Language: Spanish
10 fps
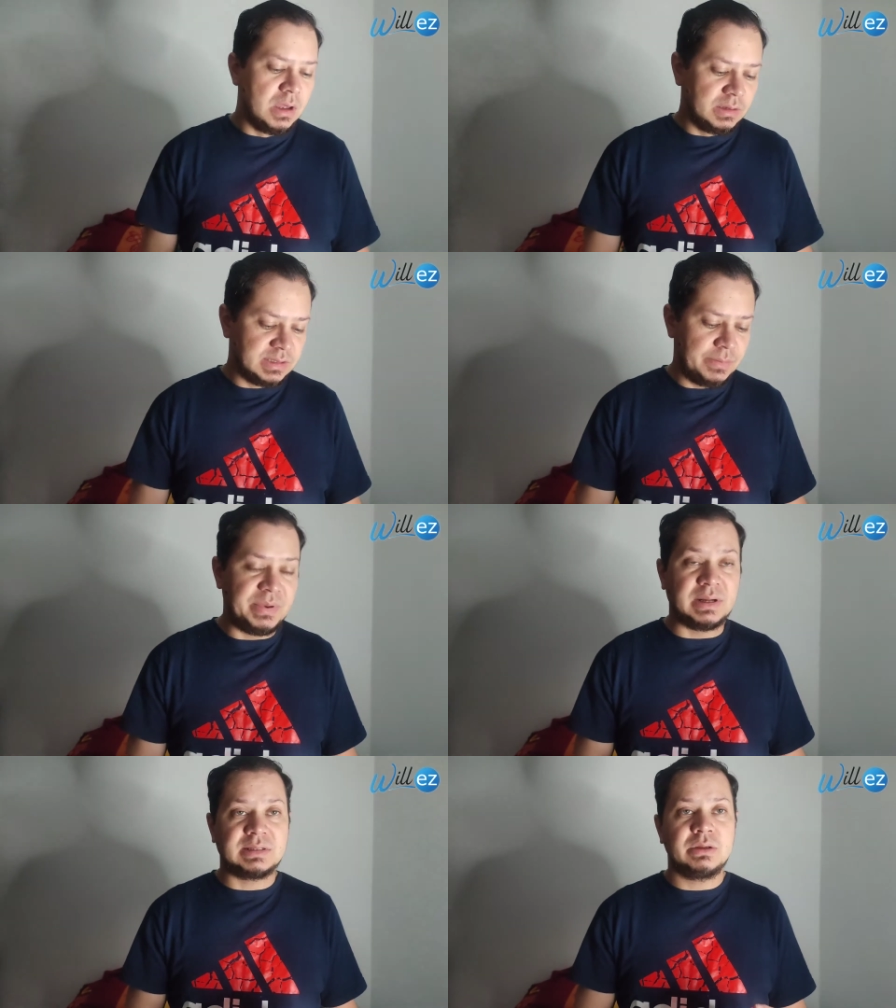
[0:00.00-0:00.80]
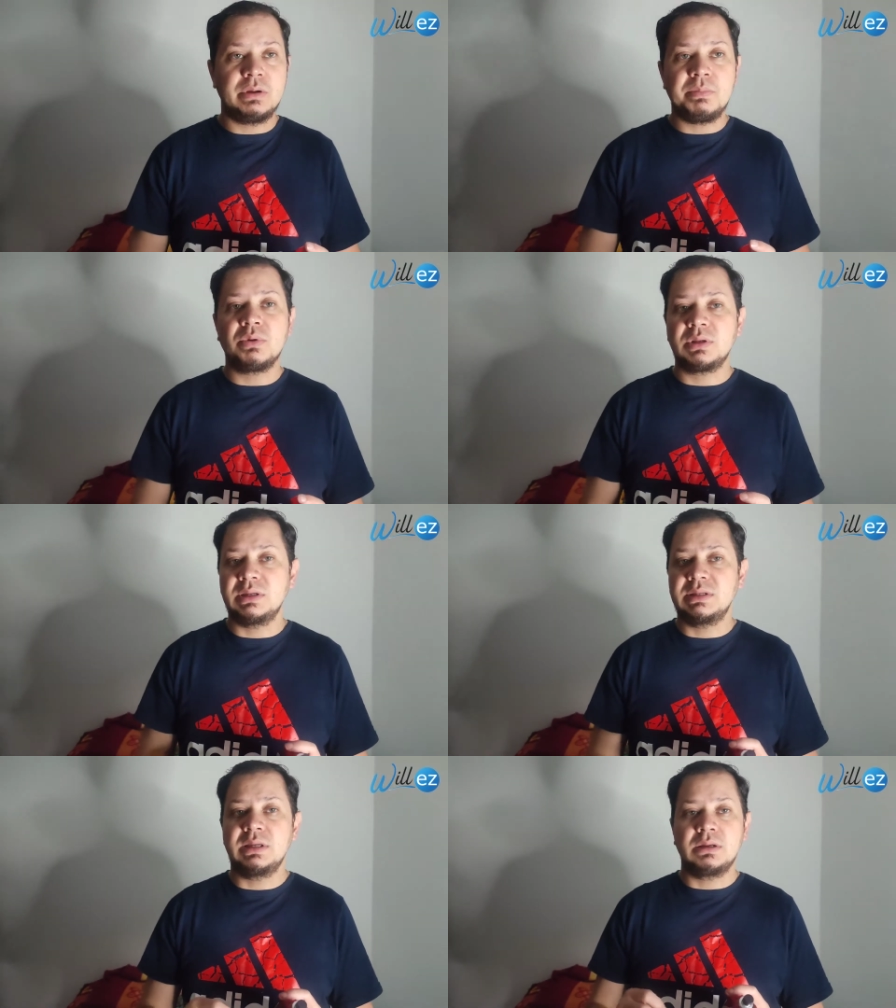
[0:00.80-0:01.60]
se percibe
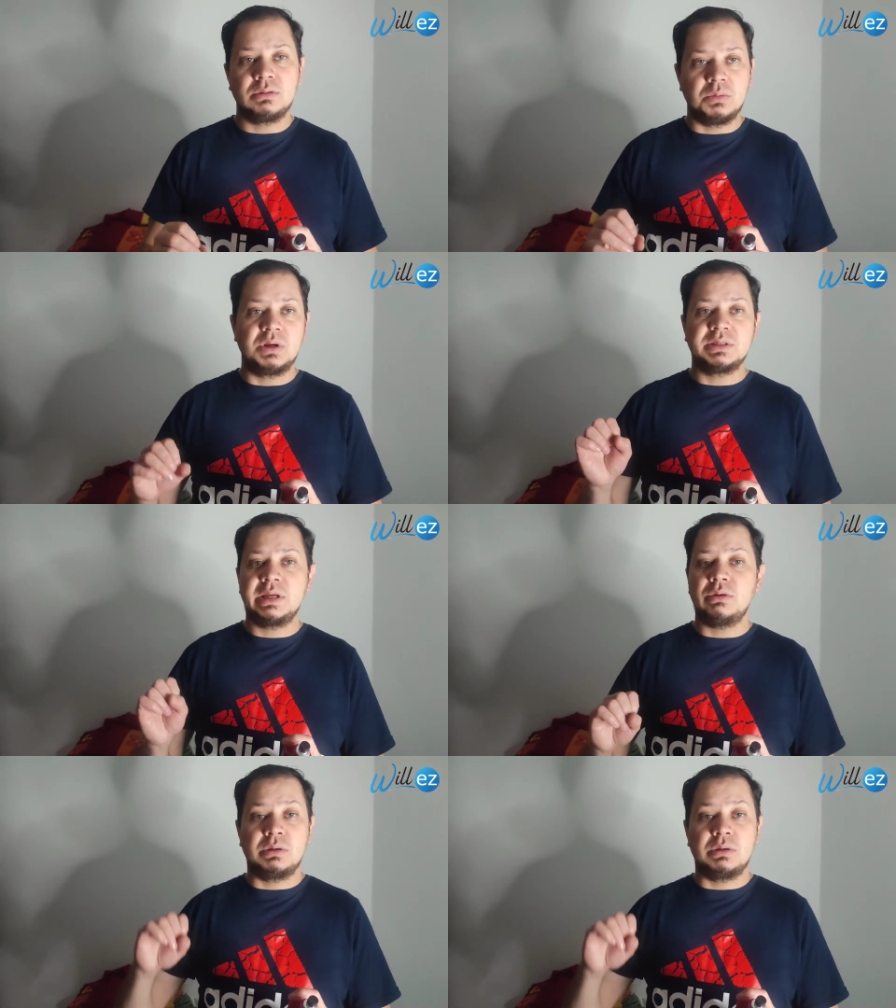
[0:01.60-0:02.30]
porque si como les dije,